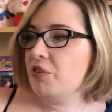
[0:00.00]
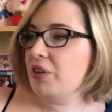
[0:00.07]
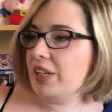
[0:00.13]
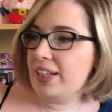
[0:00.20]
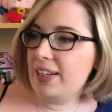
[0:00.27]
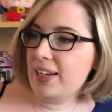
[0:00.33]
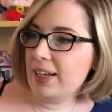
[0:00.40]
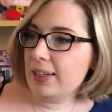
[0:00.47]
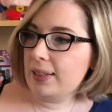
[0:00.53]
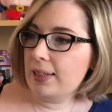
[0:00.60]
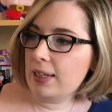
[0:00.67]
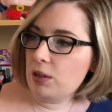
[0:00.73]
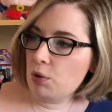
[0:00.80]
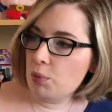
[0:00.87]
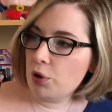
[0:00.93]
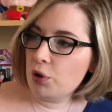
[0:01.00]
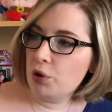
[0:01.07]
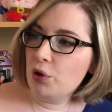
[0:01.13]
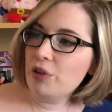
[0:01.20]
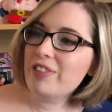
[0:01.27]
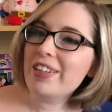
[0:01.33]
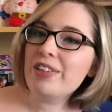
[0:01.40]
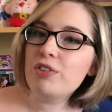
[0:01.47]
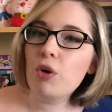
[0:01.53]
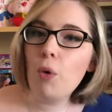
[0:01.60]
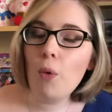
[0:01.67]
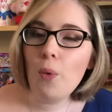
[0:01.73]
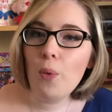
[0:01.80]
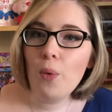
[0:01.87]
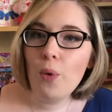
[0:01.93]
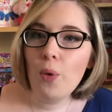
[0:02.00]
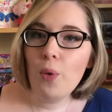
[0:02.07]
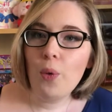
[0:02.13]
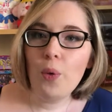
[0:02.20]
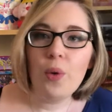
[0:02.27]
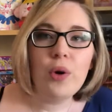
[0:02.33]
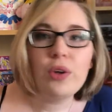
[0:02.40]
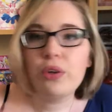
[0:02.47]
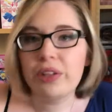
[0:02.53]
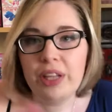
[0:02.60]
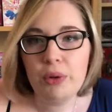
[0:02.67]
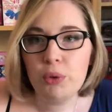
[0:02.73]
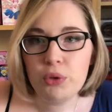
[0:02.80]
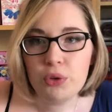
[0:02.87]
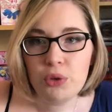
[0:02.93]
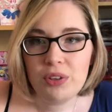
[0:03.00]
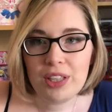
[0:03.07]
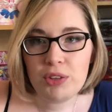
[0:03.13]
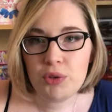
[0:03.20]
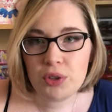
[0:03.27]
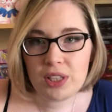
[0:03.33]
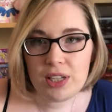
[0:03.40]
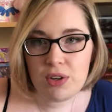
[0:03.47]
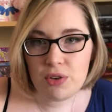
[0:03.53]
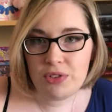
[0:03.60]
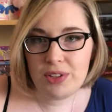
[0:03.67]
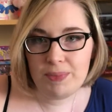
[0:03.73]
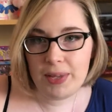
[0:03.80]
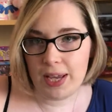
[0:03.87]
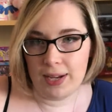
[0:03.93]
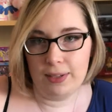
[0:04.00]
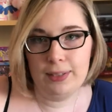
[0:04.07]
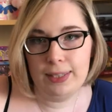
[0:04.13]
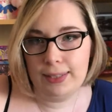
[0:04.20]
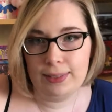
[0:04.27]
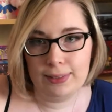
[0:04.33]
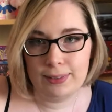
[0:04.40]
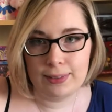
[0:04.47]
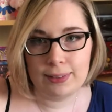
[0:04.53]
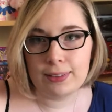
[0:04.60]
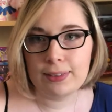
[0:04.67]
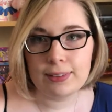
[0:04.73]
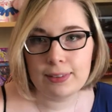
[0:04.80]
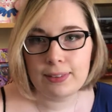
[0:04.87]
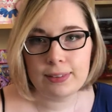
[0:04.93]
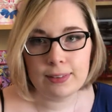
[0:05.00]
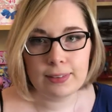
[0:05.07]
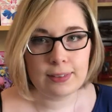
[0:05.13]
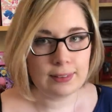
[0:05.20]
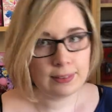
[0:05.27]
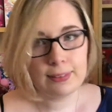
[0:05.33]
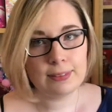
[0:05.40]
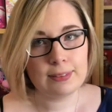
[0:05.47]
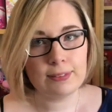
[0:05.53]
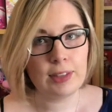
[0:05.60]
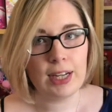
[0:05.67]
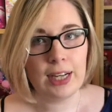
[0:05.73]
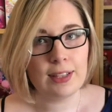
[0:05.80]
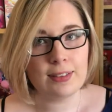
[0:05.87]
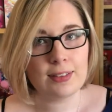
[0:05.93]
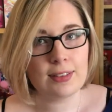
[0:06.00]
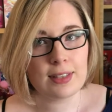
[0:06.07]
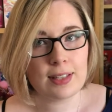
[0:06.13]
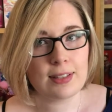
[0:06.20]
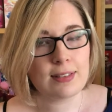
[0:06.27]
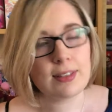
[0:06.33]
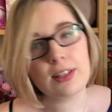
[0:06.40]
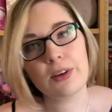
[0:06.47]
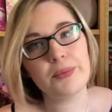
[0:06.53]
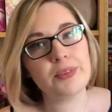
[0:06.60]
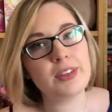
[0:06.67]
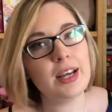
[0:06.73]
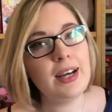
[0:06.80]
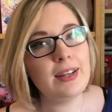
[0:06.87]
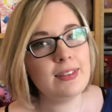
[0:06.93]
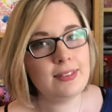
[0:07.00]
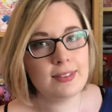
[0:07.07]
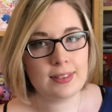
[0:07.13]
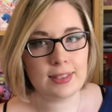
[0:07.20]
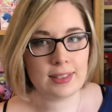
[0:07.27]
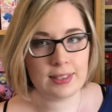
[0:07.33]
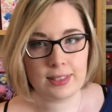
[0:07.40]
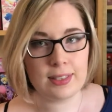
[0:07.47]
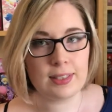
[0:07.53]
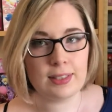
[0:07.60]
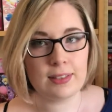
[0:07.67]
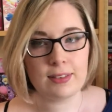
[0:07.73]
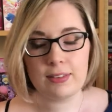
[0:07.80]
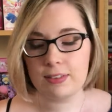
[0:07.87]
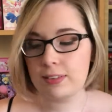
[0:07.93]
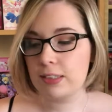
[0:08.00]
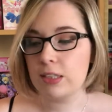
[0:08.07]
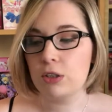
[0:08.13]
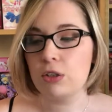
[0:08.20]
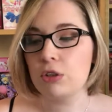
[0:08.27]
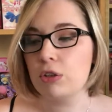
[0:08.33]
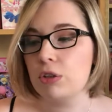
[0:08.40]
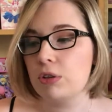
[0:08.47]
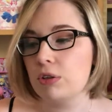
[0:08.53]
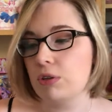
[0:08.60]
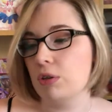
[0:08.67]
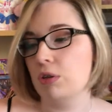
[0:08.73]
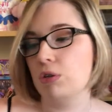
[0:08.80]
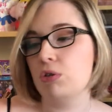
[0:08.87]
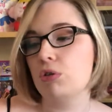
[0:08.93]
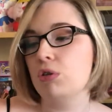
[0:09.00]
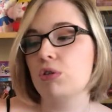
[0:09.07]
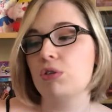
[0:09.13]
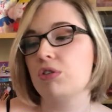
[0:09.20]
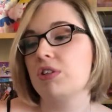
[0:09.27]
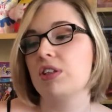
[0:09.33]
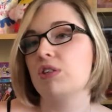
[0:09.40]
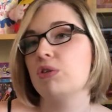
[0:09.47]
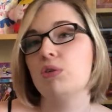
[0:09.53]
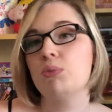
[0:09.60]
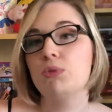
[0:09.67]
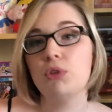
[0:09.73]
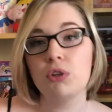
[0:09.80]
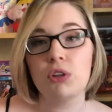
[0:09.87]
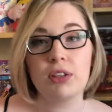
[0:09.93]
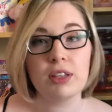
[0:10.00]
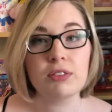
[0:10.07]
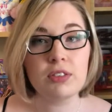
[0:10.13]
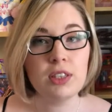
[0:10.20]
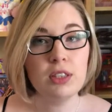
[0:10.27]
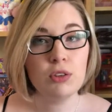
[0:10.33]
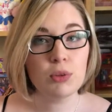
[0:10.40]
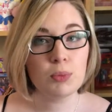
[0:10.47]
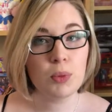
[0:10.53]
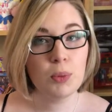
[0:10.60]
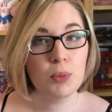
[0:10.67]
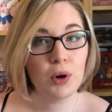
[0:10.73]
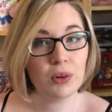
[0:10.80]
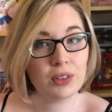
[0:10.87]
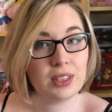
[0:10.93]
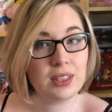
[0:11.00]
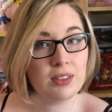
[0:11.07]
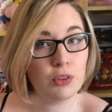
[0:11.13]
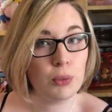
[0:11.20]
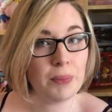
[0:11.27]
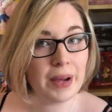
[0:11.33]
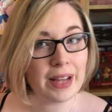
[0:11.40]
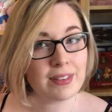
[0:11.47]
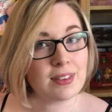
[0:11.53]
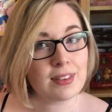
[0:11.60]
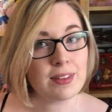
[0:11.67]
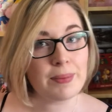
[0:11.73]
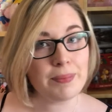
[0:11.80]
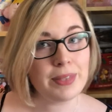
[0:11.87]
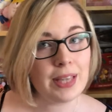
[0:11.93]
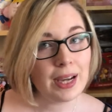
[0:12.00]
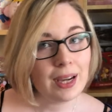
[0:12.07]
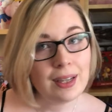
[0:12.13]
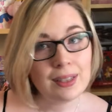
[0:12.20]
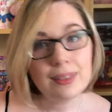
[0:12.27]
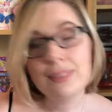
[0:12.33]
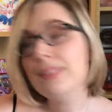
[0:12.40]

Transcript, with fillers: faites larguer comme un gros étron. Il n'y en a aucune des deux qui le vit bien. Hein. Euh, voilà, c'est comme ça, c'est euh, un, truc, c'est une rupture dans ta vie, de moments qui de base étaient bien.